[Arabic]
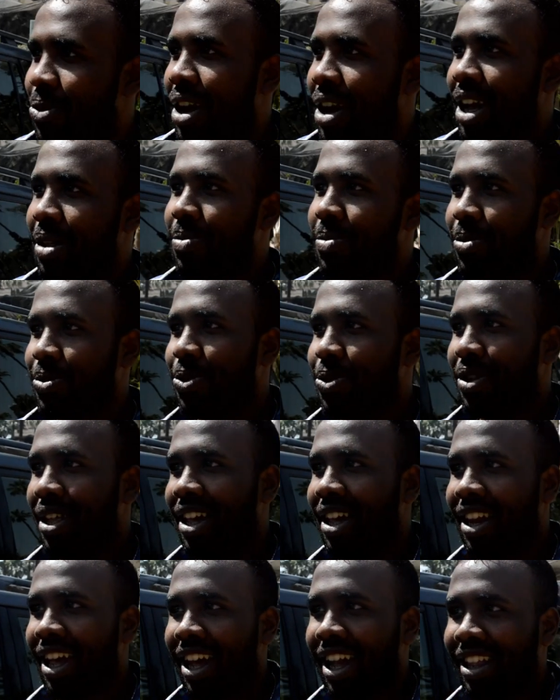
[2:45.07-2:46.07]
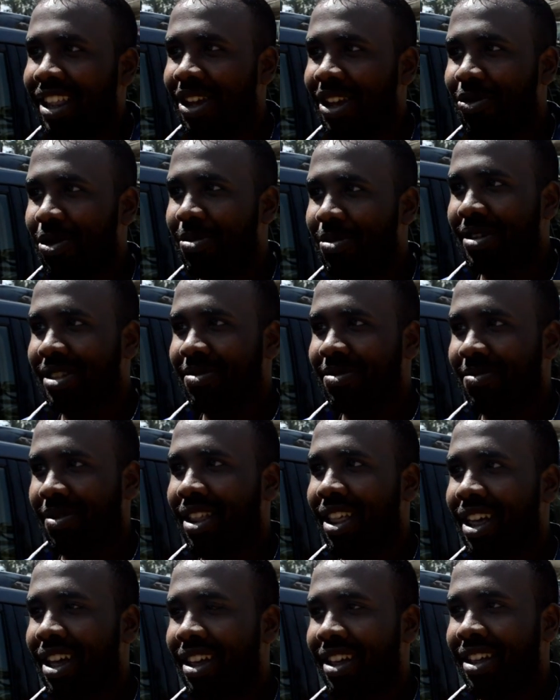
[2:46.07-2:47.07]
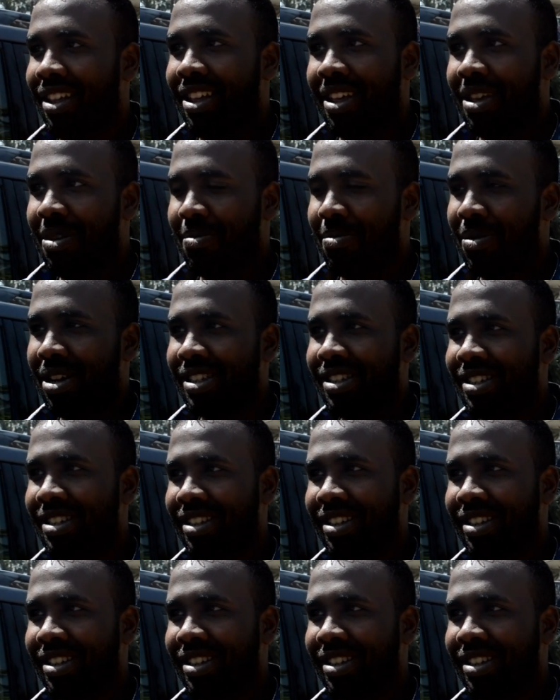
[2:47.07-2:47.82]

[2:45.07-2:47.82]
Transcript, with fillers: وحاجات مبسوط يعني حاجات حلوه باذن الله بس